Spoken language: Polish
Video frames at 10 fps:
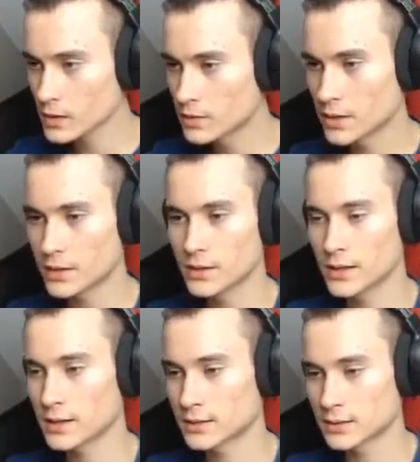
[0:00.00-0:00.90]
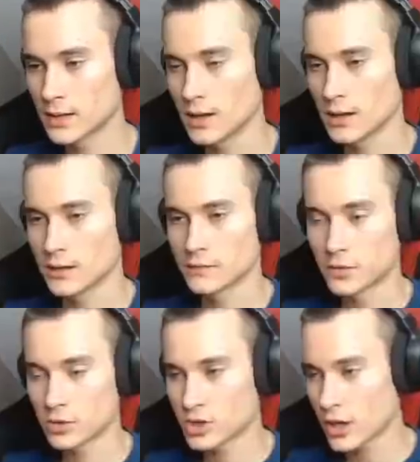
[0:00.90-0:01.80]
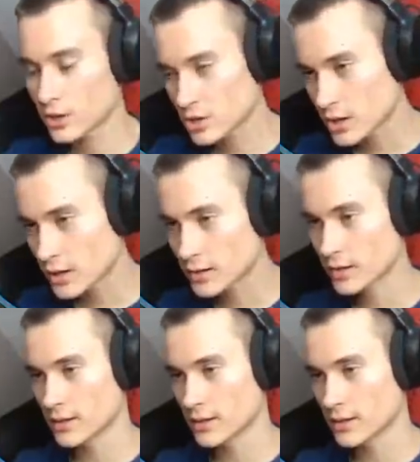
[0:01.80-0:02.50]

Janina jest troszeczkę